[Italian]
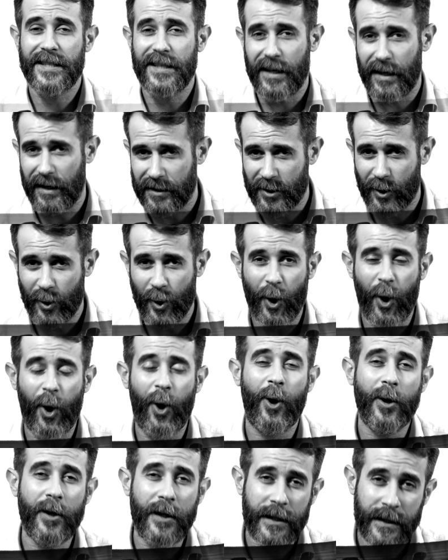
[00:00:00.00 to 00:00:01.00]
eh sì, sono
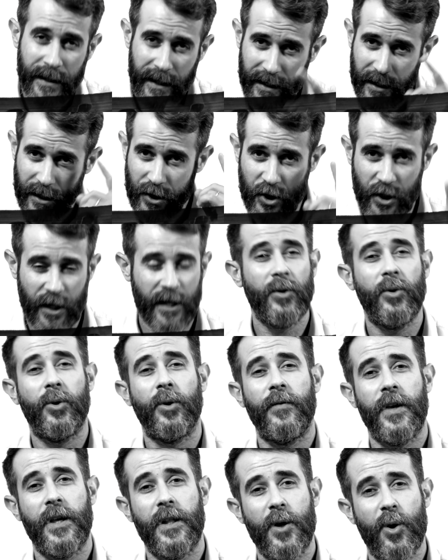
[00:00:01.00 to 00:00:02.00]
oltre
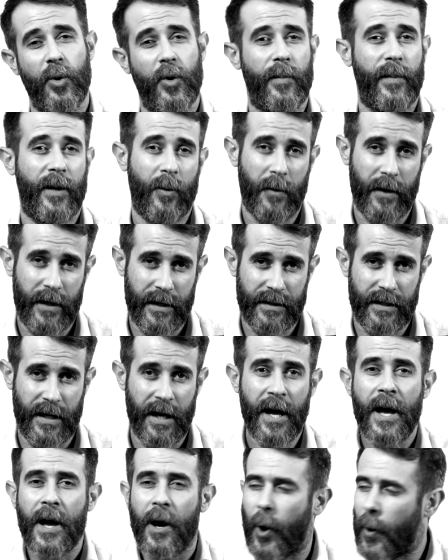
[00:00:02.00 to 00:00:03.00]
100 video come questi.
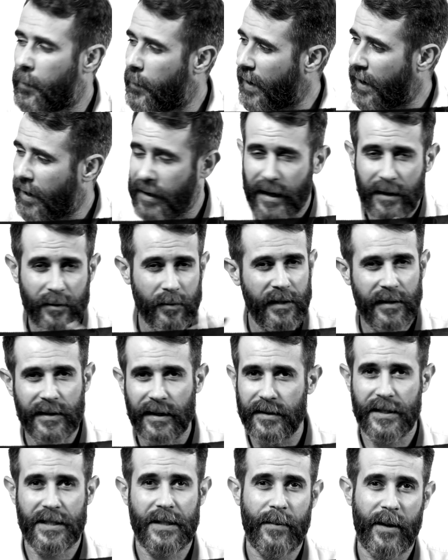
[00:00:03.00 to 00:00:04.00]
Ho parlato di
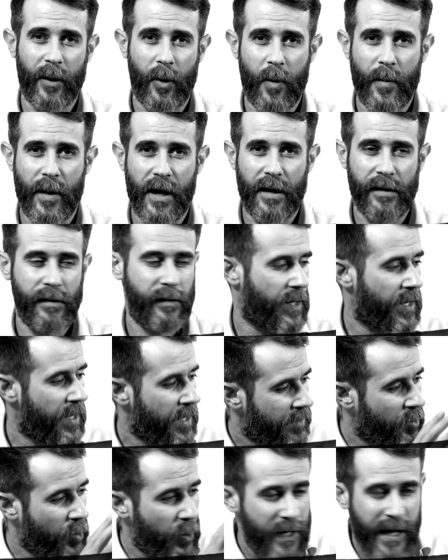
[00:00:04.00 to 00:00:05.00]
tantissimi argomenti,
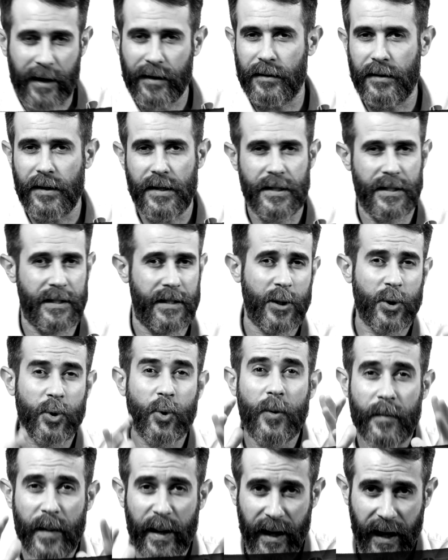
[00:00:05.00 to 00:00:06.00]
sugli artisti,
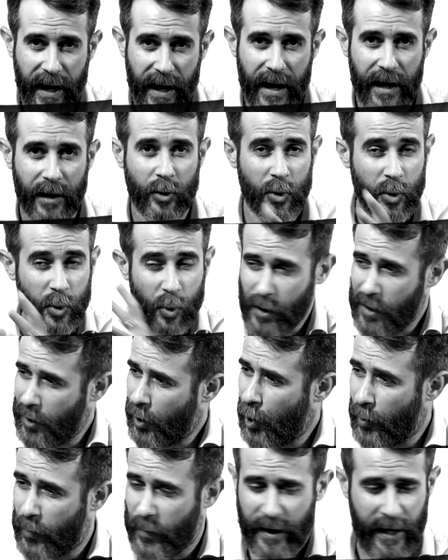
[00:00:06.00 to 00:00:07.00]
sul mercato, sulle
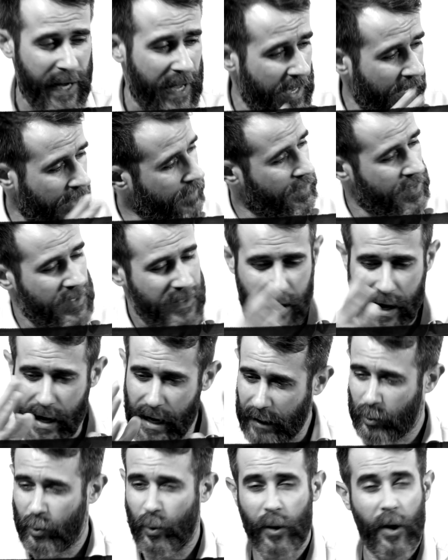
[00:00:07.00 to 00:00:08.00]
opere, artist,
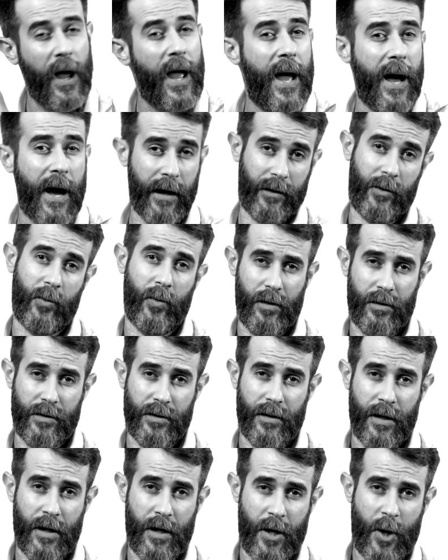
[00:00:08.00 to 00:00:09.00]
artwork e
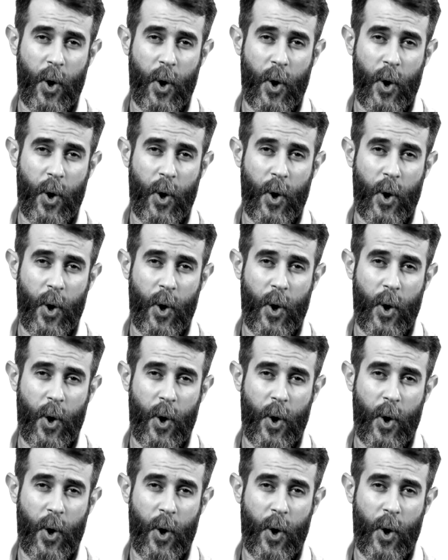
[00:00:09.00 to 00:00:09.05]
artworks.